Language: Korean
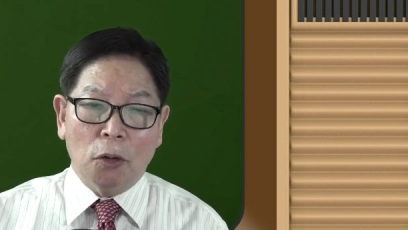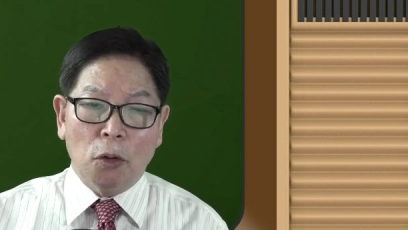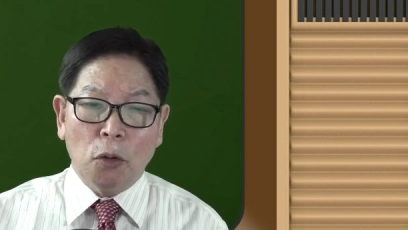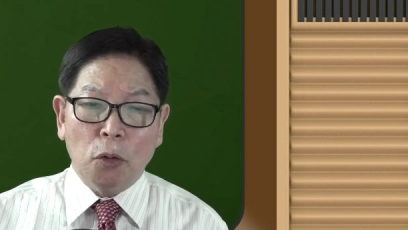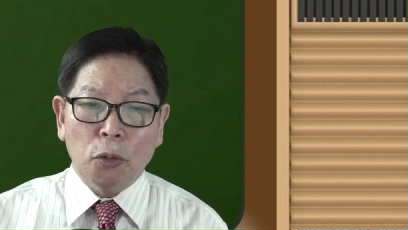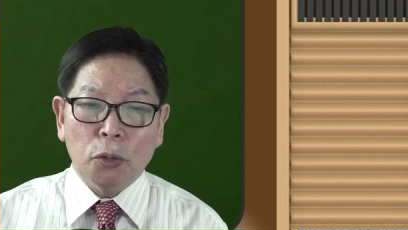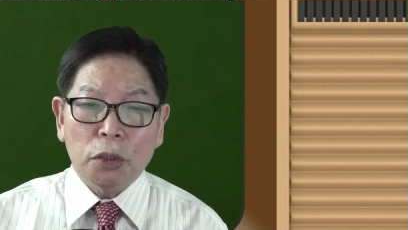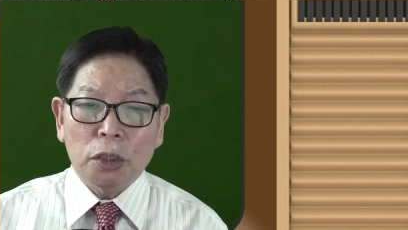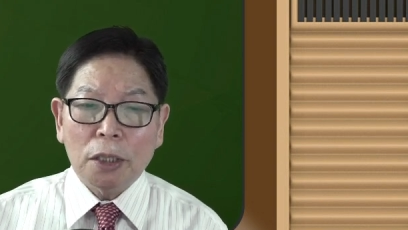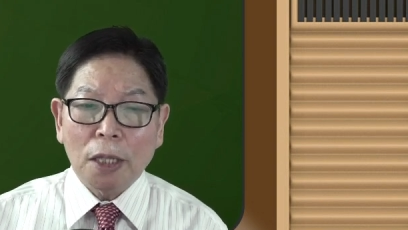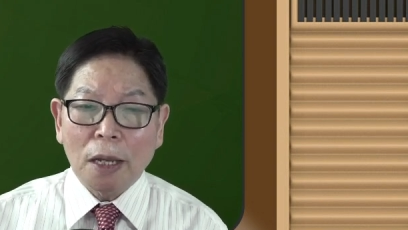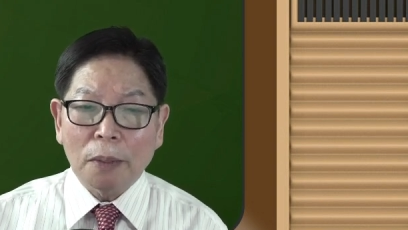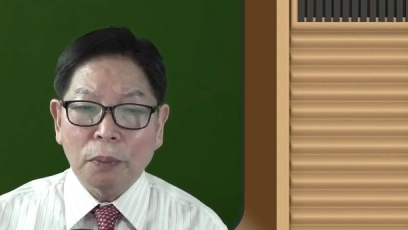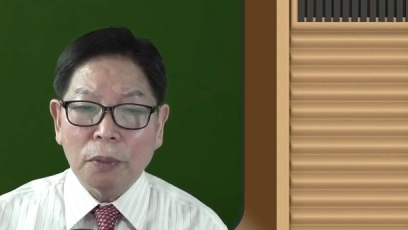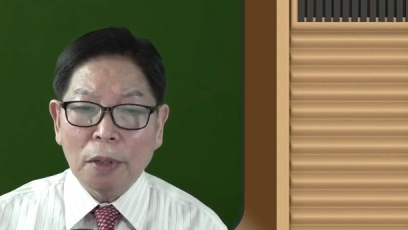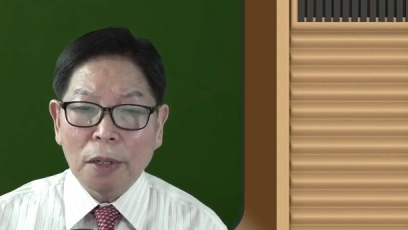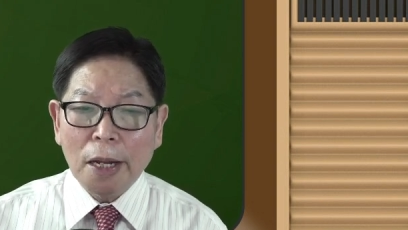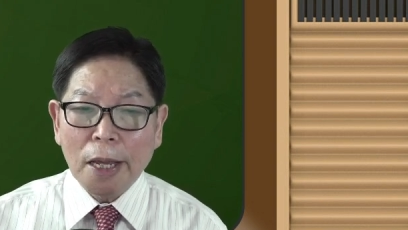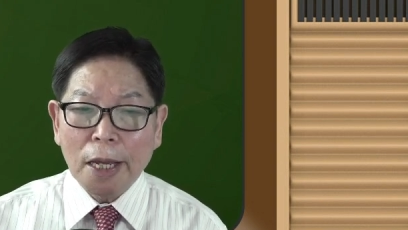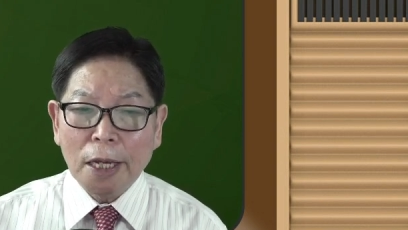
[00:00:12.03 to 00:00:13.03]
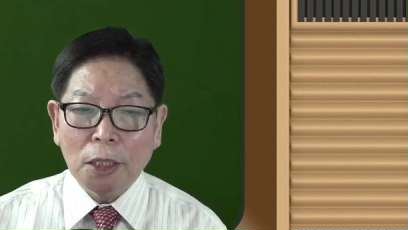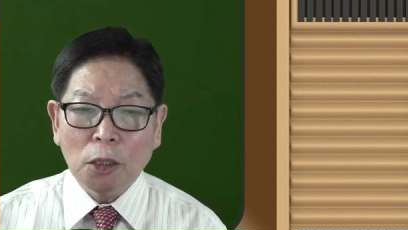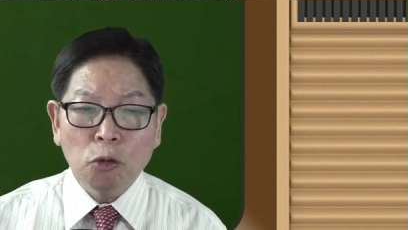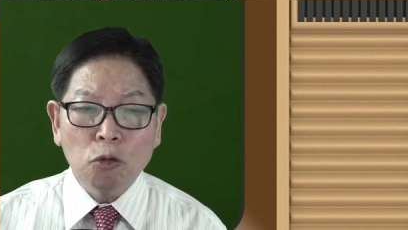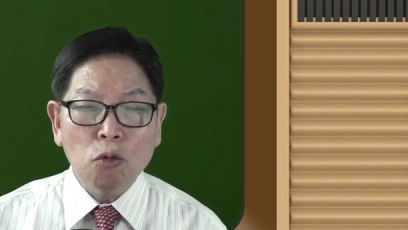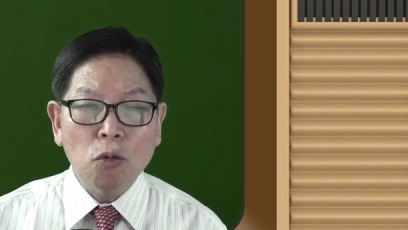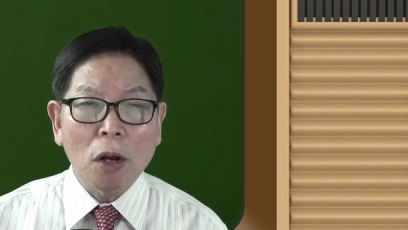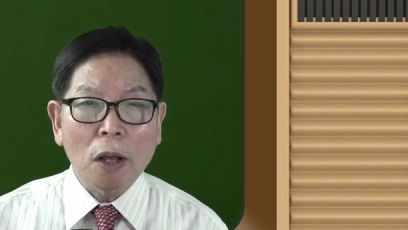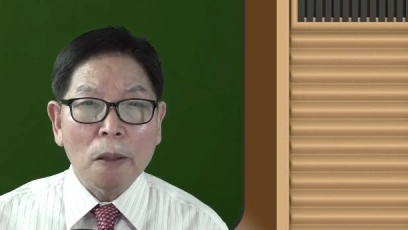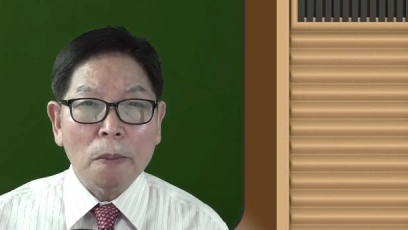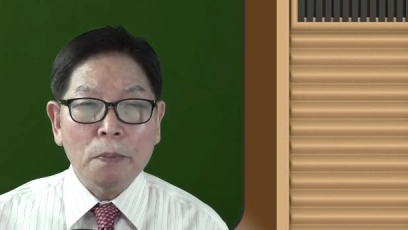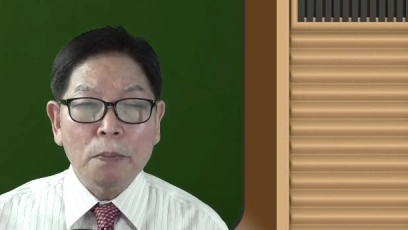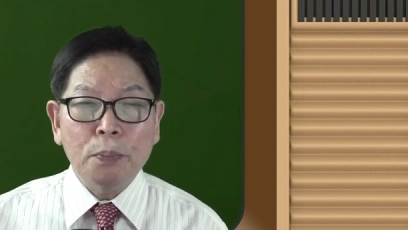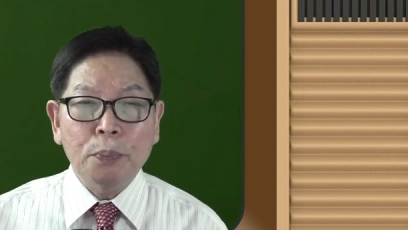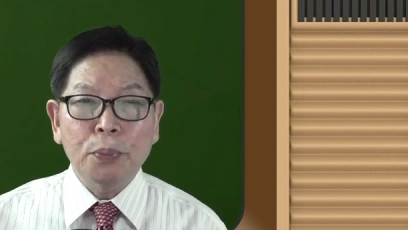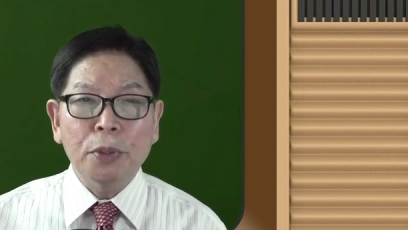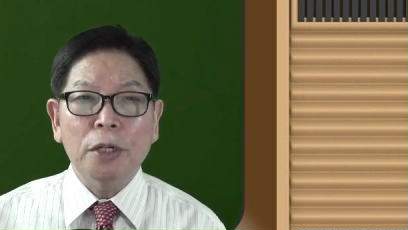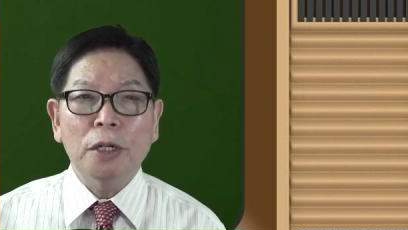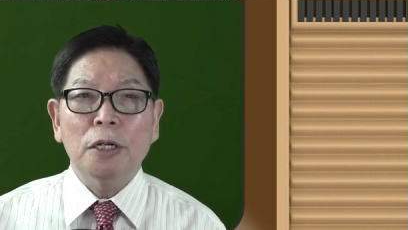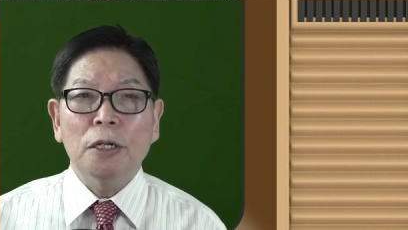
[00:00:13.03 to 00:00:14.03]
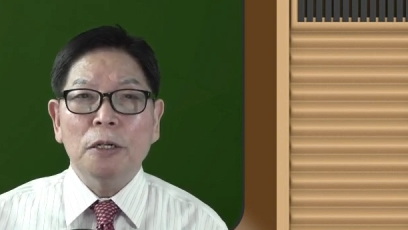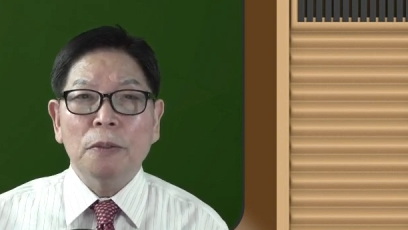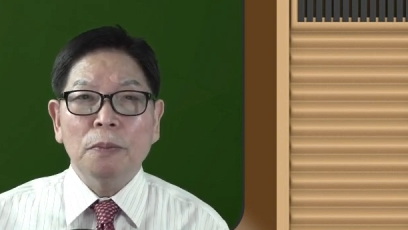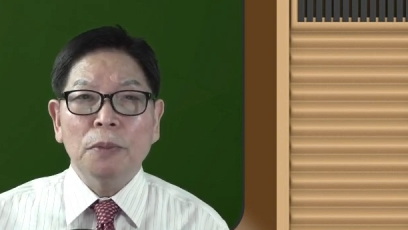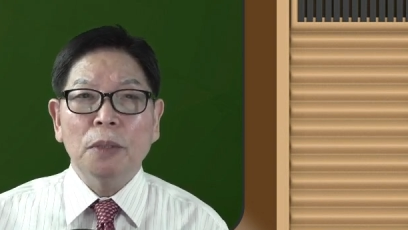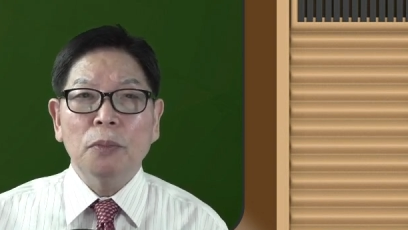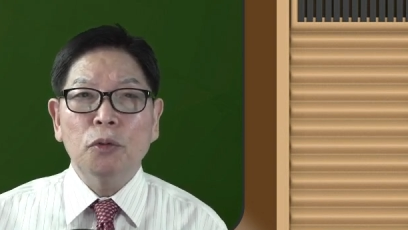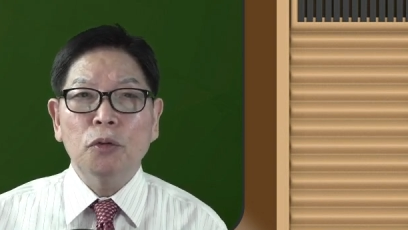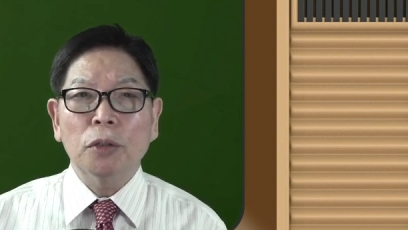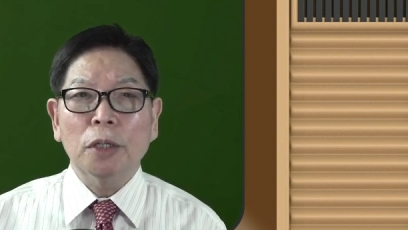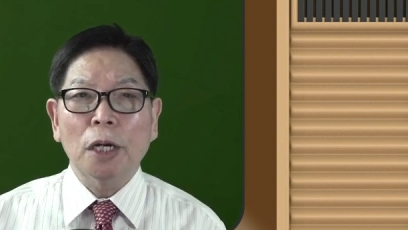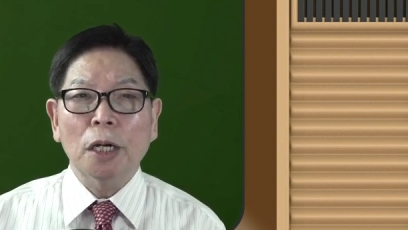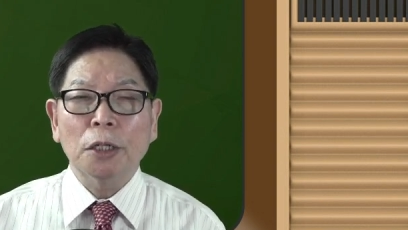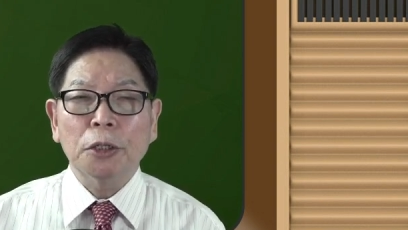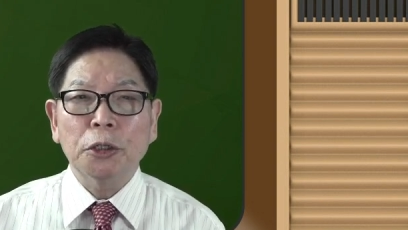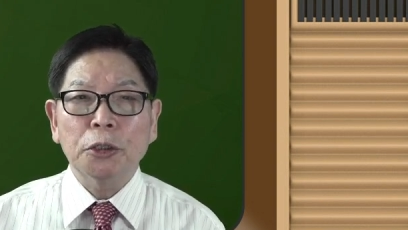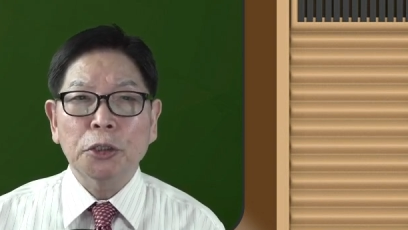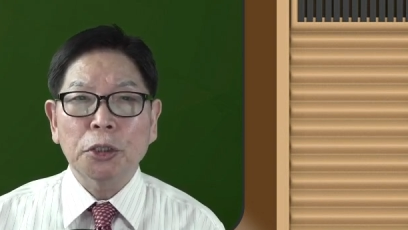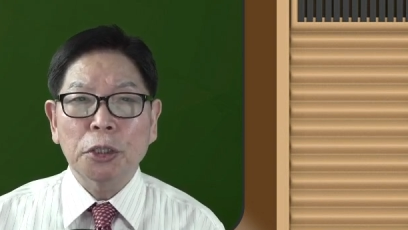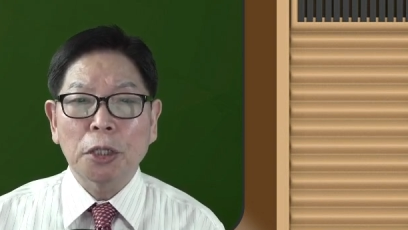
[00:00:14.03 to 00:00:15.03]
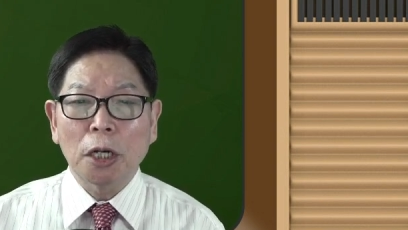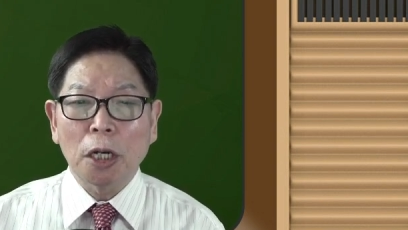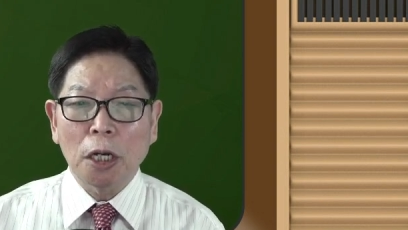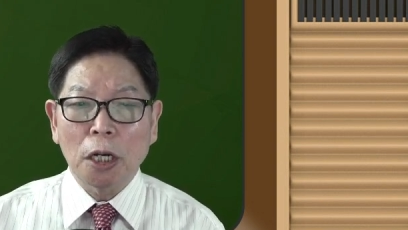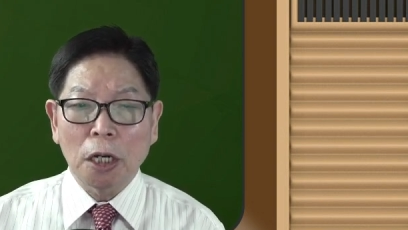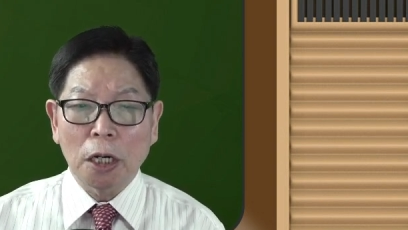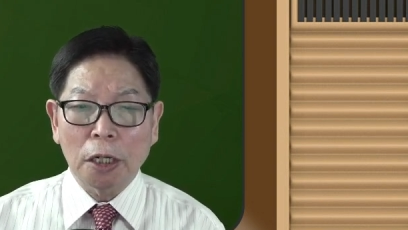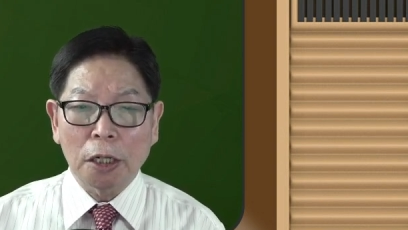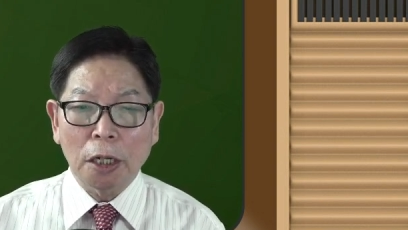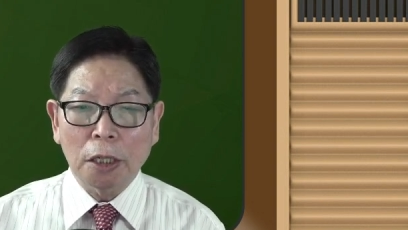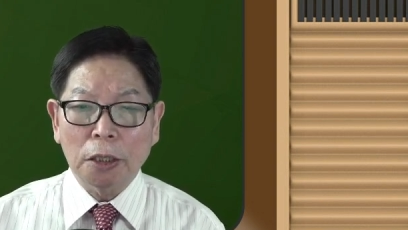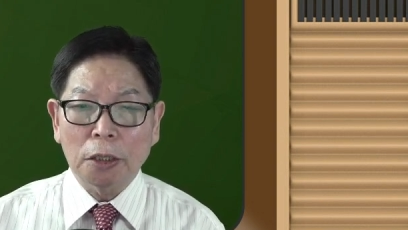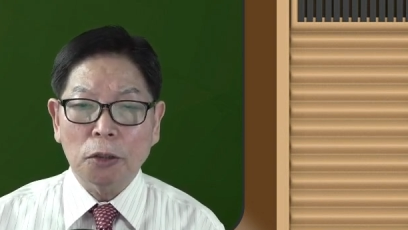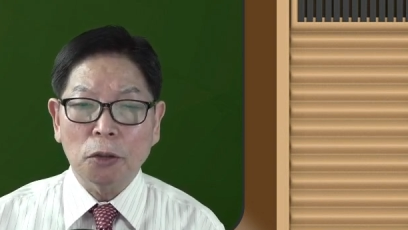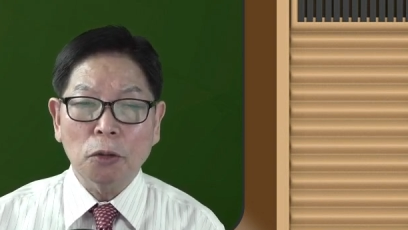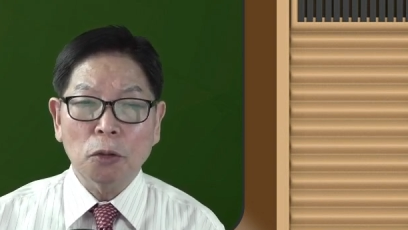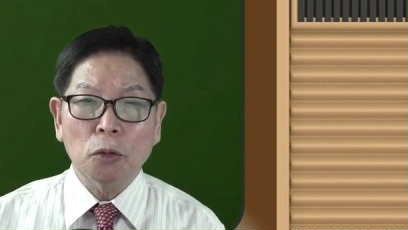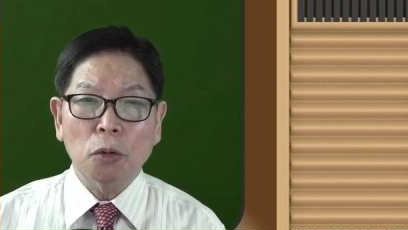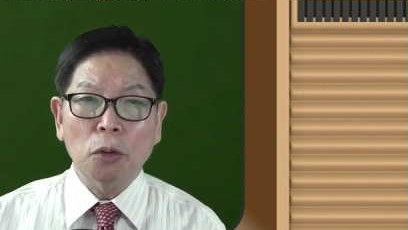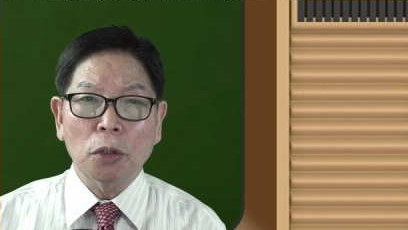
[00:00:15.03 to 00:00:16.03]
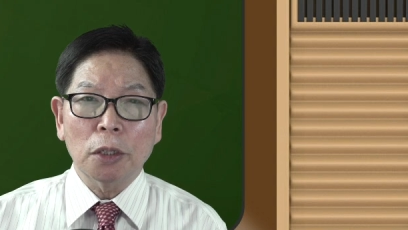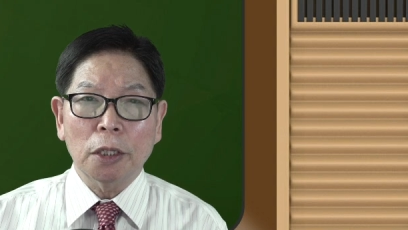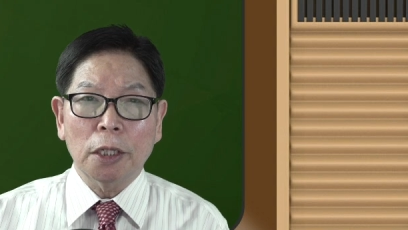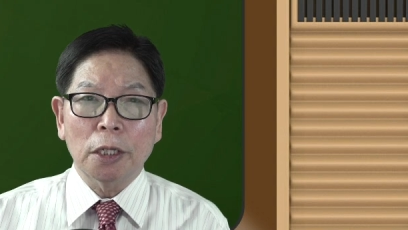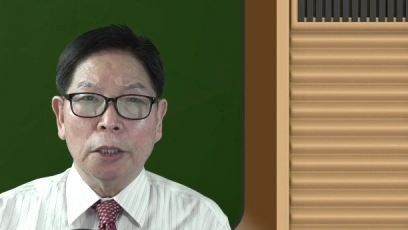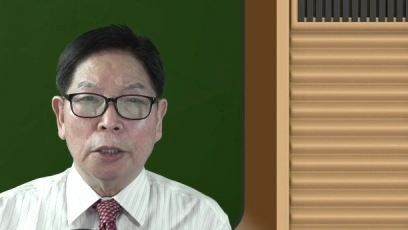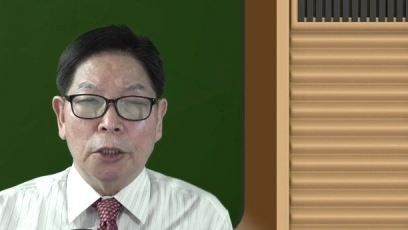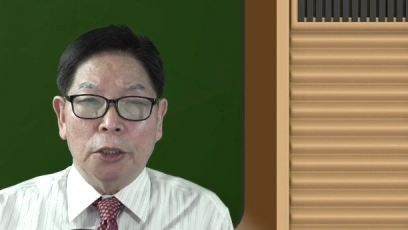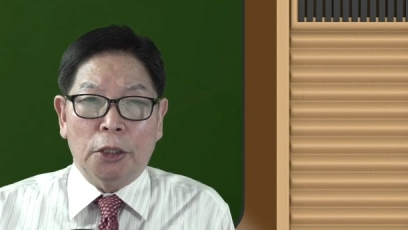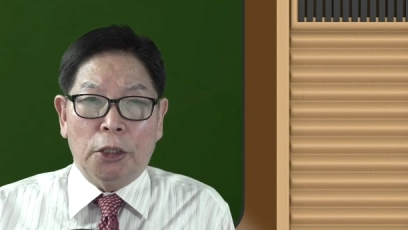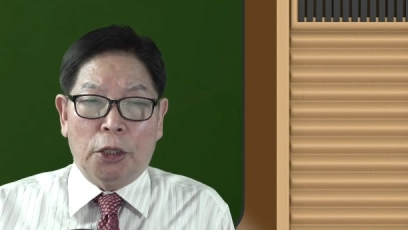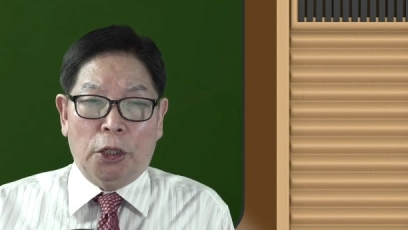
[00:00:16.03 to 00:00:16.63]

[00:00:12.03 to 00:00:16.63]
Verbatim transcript: Who s t o p p the Rain, 누가 비를 멈추게 할 것인가 라는 곡에 대한